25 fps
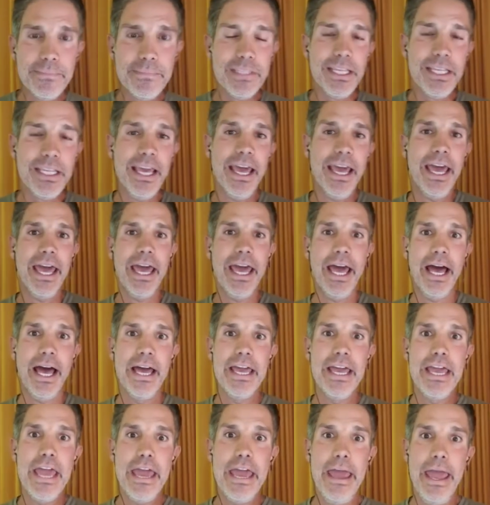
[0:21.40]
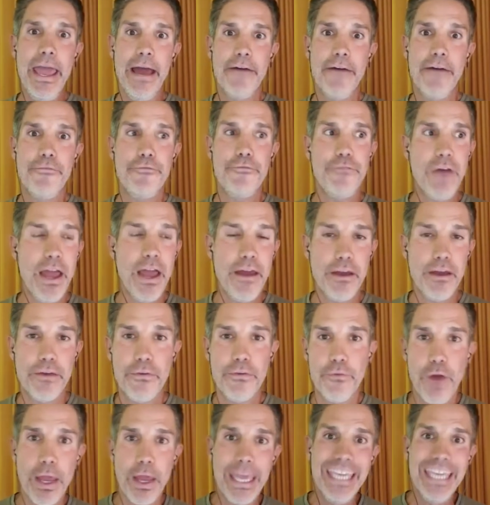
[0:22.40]
é, é, é,
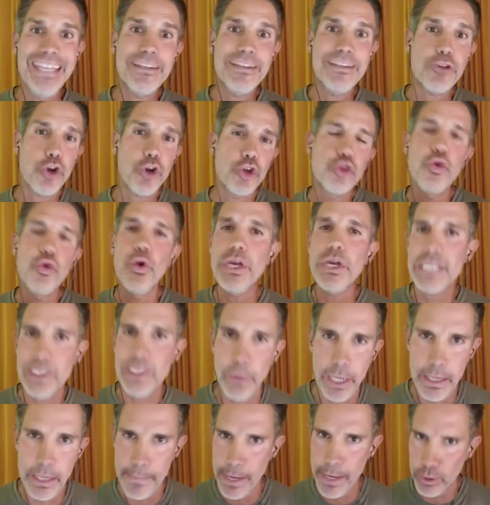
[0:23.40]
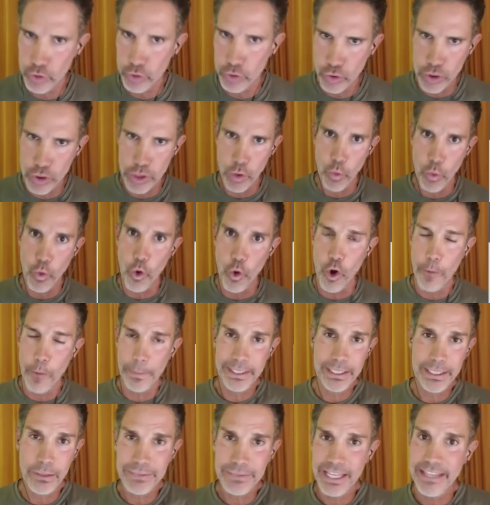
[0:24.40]
introduz o alimento no seu corpo.
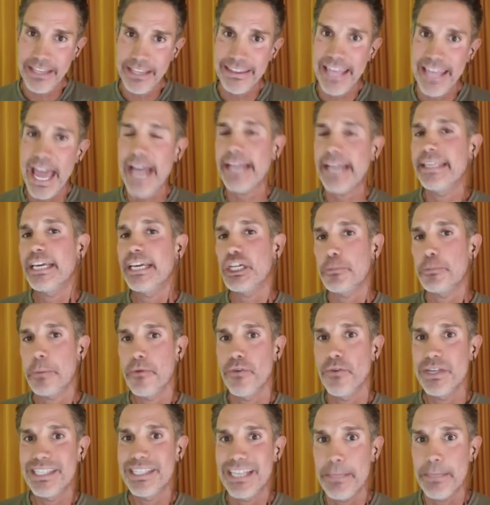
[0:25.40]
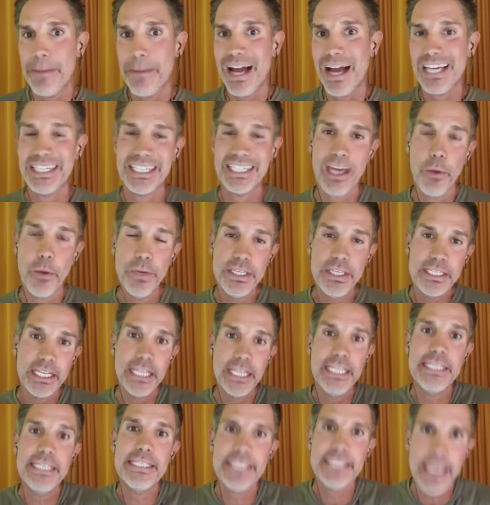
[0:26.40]
Então tem técnicas para você baixar o índice
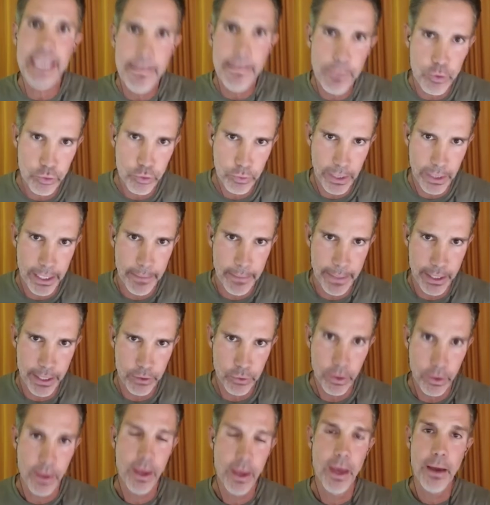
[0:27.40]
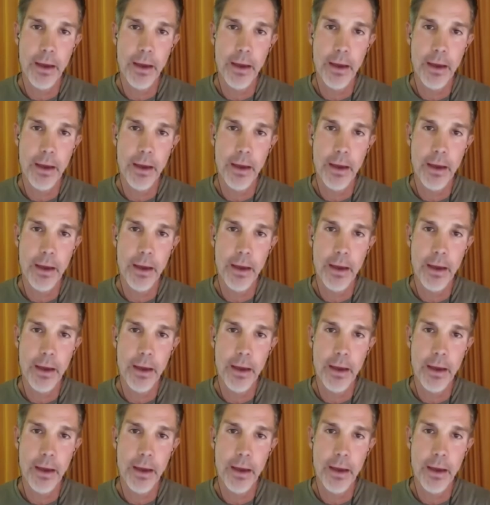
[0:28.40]
glicêmico do alimento.